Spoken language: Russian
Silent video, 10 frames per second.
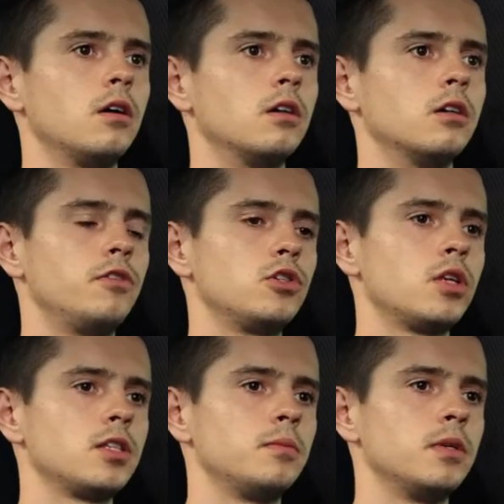А, в
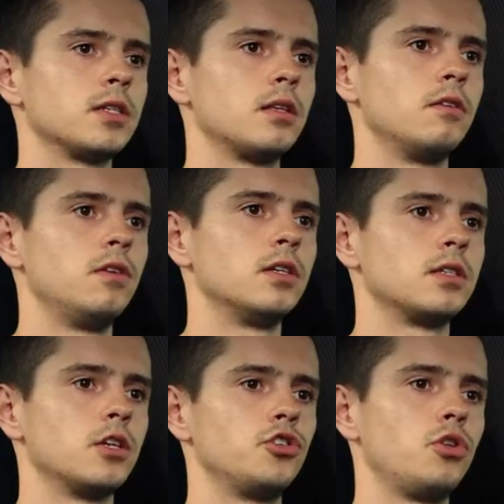результате мы
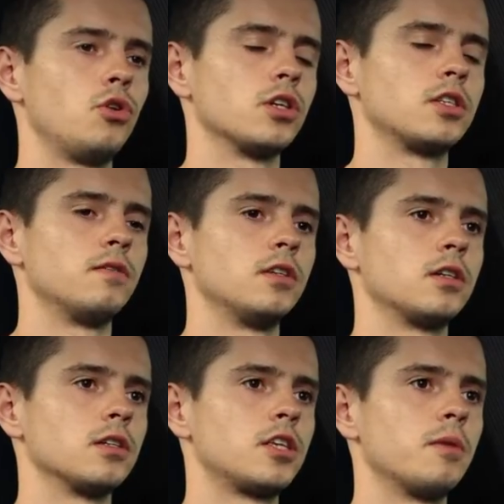остановились на четырех
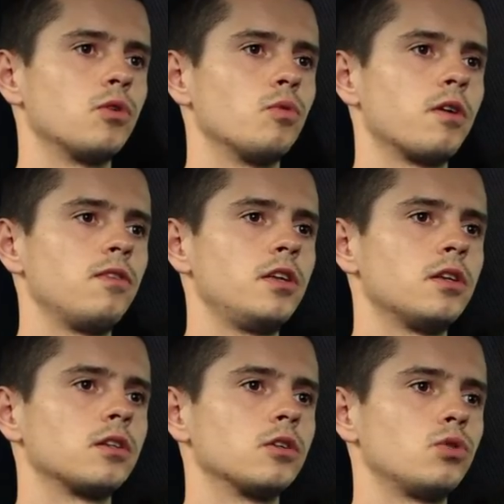основных схемах
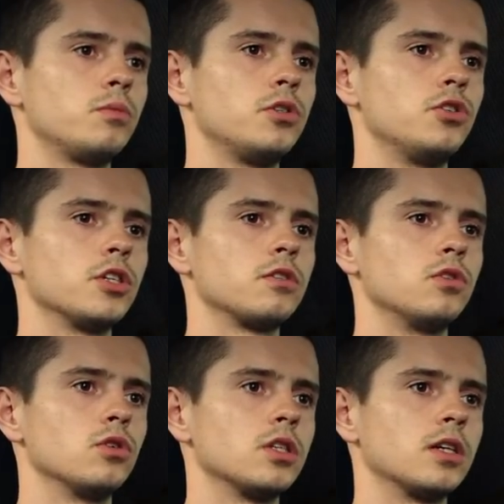управления, над которыми
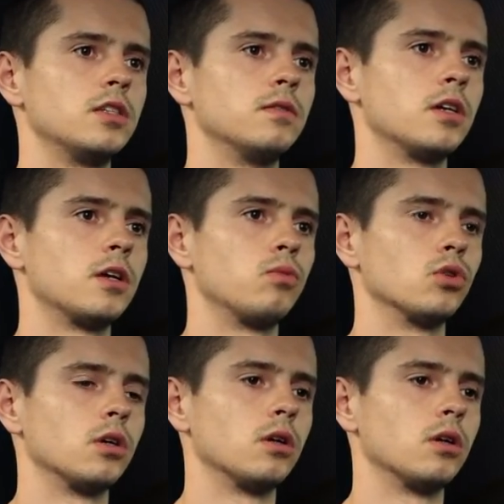сейчас ведется активная работа.